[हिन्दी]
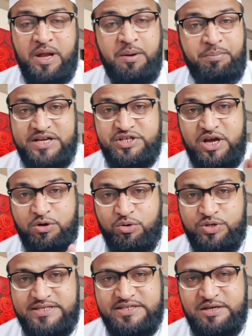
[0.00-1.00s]
बादशाह को
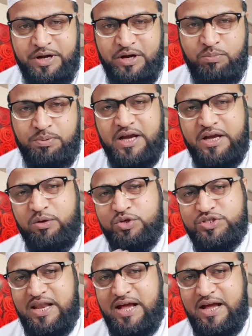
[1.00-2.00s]
जैसे मालूम पड़ा कि वो
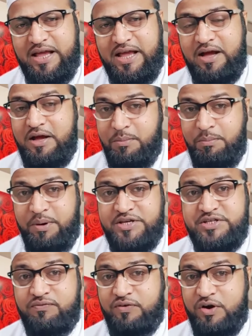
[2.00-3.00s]
चला गया
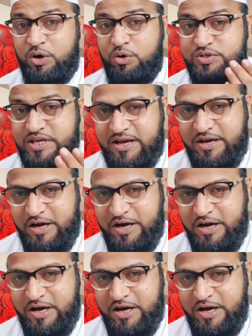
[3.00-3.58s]
बादशाह फौरन उसके घर